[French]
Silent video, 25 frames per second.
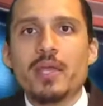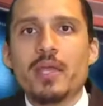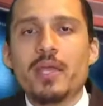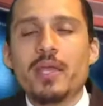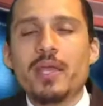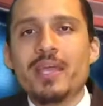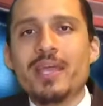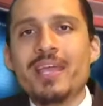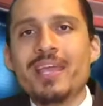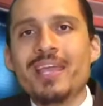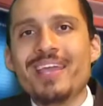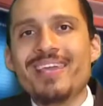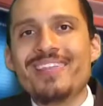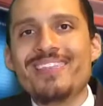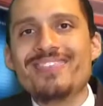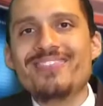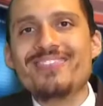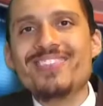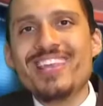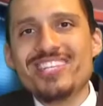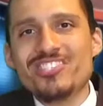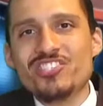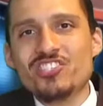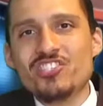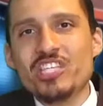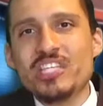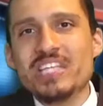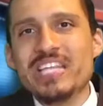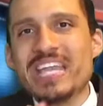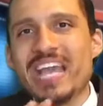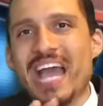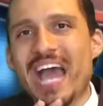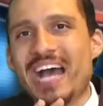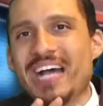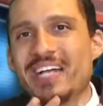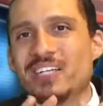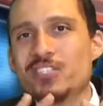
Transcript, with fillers: est destinée à